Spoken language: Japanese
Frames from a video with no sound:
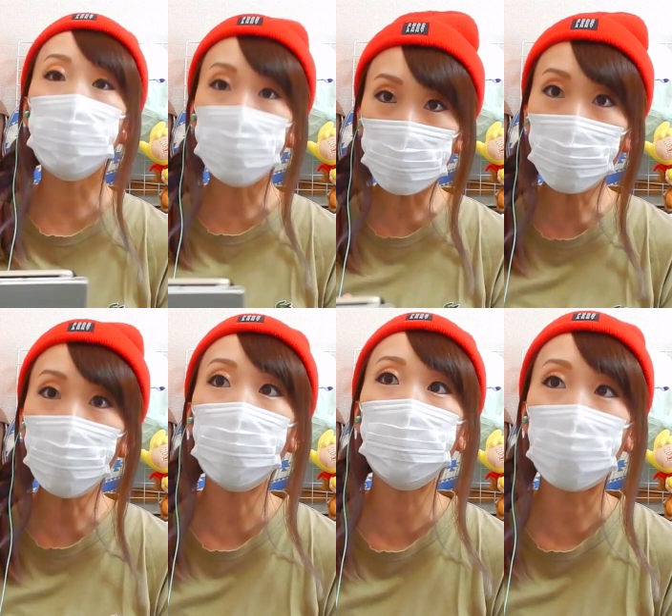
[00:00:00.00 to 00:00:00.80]
作り終
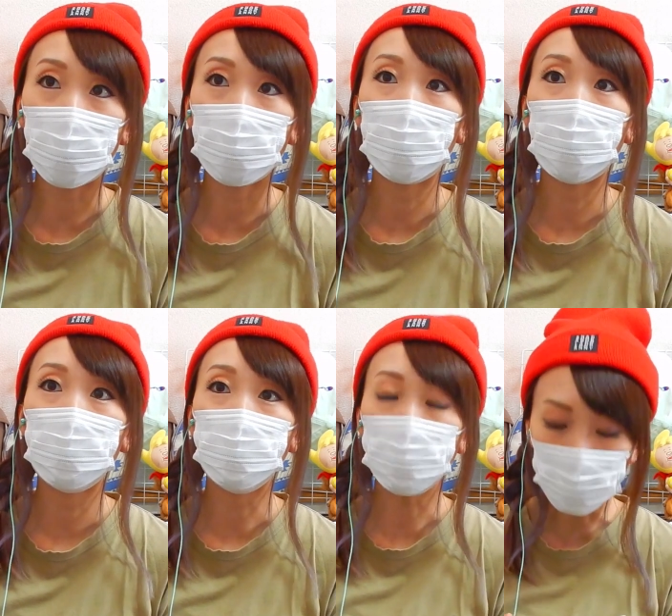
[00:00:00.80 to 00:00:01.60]
えました。
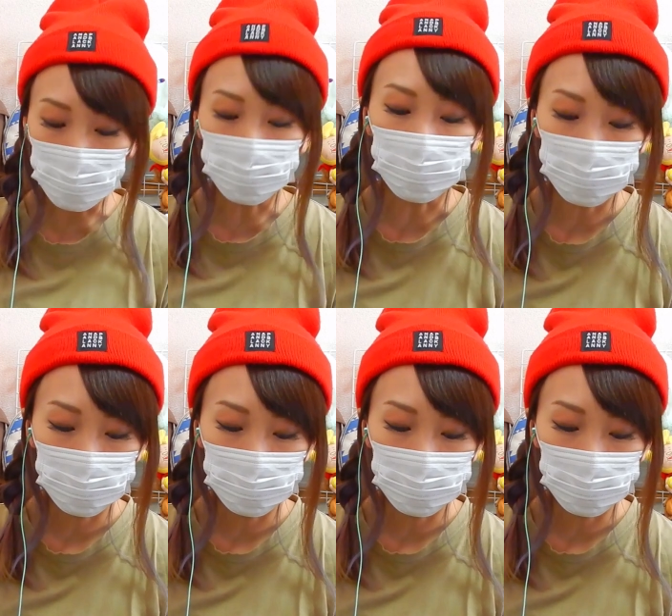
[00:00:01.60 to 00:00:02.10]
うん。